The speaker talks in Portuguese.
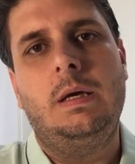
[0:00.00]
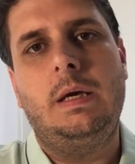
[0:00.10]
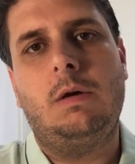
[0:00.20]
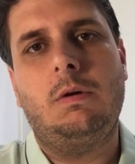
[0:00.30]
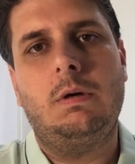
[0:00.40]

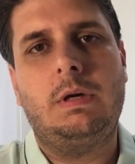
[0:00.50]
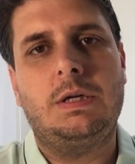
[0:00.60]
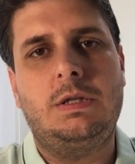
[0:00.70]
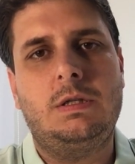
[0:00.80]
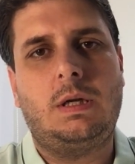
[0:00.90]
E agora o que a
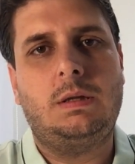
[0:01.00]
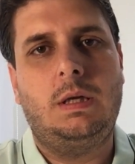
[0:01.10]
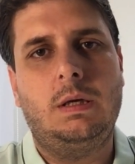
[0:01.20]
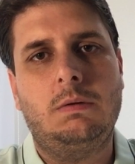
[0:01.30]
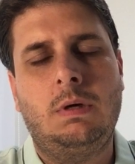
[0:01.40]
gente está
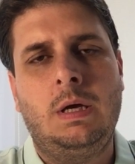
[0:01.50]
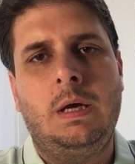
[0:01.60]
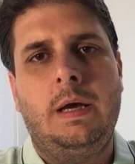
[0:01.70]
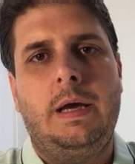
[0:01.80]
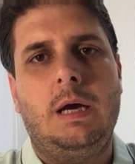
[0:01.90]
tendo
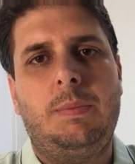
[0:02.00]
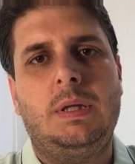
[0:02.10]
é a